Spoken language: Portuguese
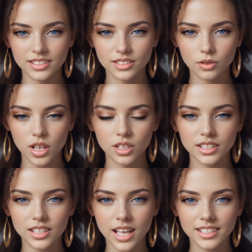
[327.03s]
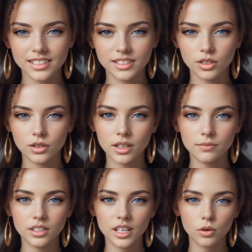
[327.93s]
isso pode indicar que seus
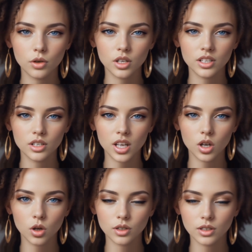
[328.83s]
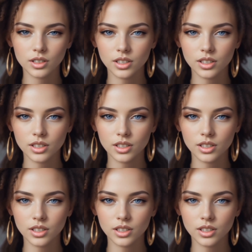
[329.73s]
membros têm uma postura em comum,